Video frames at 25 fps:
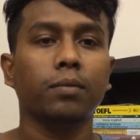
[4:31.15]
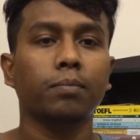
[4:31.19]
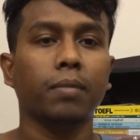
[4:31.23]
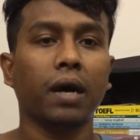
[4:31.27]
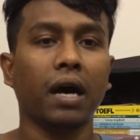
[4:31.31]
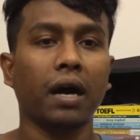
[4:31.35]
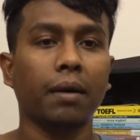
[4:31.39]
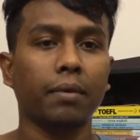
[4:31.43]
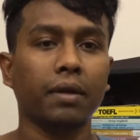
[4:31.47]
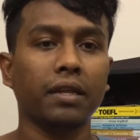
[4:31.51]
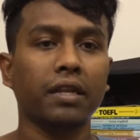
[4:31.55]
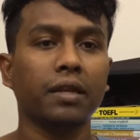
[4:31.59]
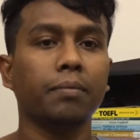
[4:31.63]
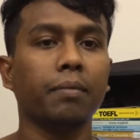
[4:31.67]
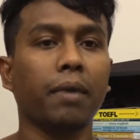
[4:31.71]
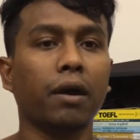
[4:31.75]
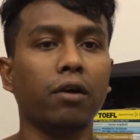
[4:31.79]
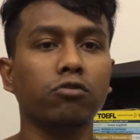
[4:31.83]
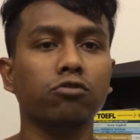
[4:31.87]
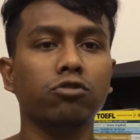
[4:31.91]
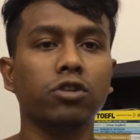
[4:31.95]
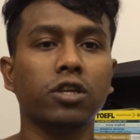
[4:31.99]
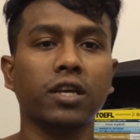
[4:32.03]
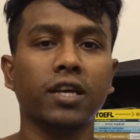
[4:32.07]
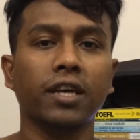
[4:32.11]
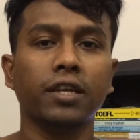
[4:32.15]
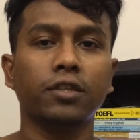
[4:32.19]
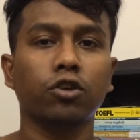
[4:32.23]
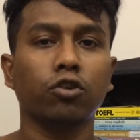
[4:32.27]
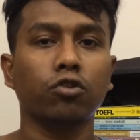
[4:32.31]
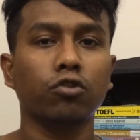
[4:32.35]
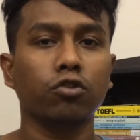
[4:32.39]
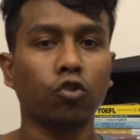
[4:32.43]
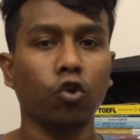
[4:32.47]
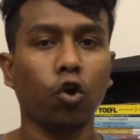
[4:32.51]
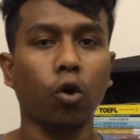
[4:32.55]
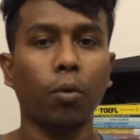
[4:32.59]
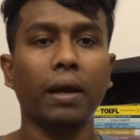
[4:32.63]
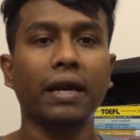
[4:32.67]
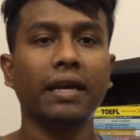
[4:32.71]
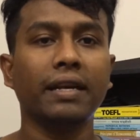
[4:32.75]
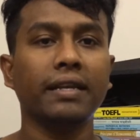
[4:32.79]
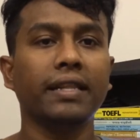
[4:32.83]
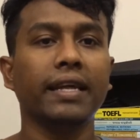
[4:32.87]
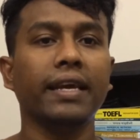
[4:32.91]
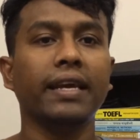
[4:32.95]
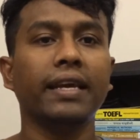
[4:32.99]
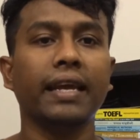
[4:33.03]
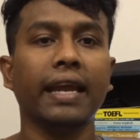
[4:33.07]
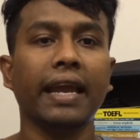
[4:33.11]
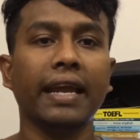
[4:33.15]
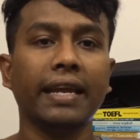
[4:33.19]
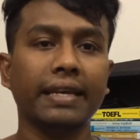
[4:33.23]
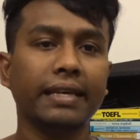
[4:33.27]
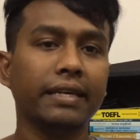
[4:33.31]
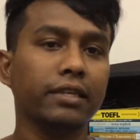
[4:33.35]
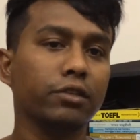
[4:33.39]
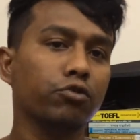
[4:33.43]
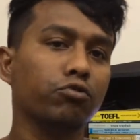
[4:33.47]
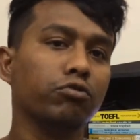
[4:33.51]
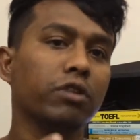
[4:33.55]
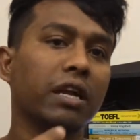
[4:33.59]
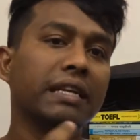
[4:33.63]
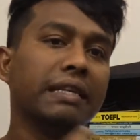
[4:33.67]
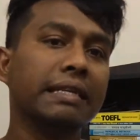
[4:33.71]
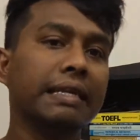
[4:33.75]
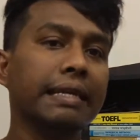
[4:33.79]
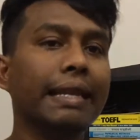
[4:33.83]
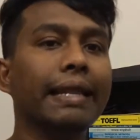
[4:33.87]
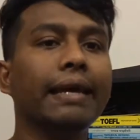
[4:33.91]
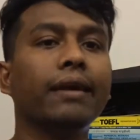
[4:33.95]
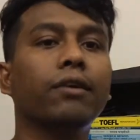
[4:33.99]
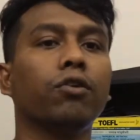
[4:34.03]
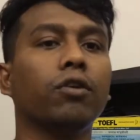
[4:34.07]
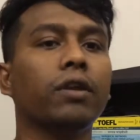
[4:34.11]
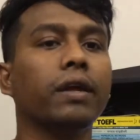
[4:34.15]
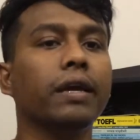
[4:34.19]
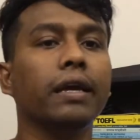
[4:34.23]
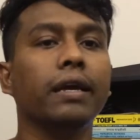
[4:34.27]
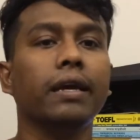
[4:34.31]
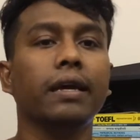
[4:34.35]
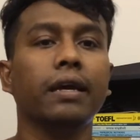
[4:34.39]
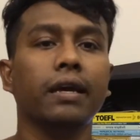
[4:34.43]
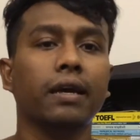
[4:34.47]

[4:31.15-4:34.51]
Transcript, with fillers: বা আমাদের মাউসে যখন কমান্ড দেই এটি কিছুটা ডিলে করে